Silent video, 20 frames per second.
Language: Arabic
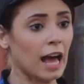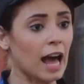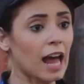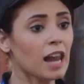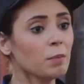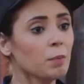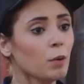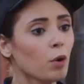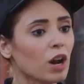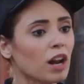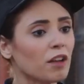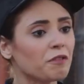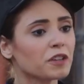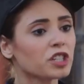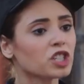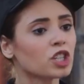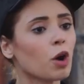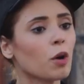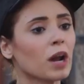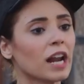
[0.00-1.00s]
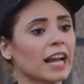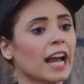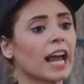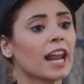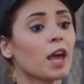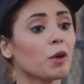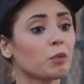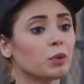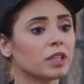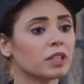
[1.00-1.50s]
لا قلبي ولا فشه ولا
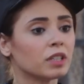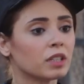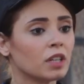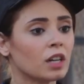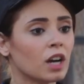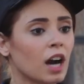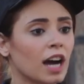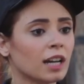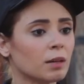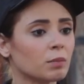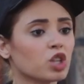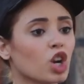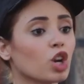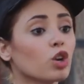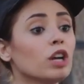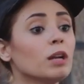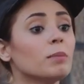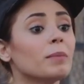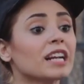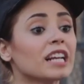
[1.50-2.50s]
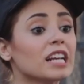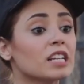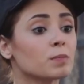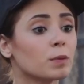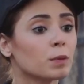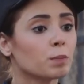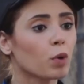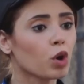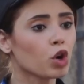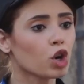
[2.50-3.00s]
كلاوي انا مش هروح المركز
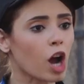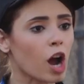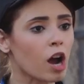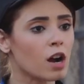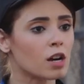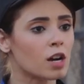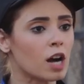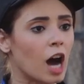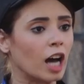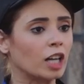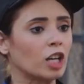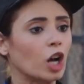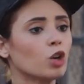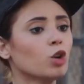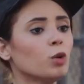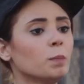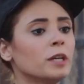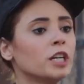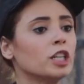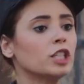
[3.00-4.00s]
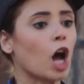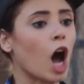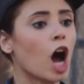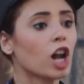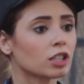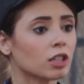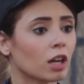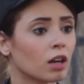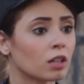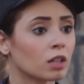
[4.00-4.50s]
من بكره انا هروح من
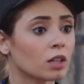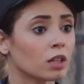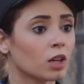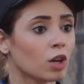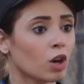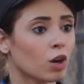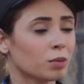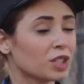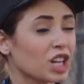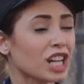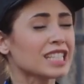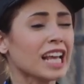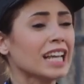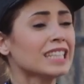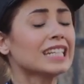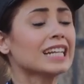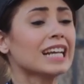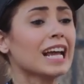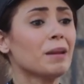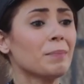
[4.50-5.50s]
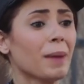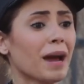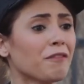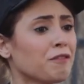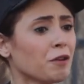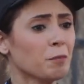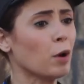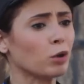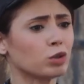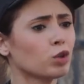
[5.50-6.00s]
النهارده مش عايزه حد يتكلم معايا
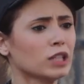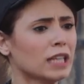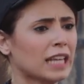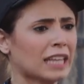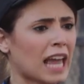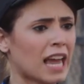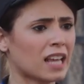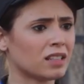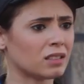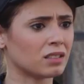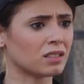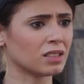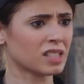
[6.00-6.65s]
في الموضوع ده تاني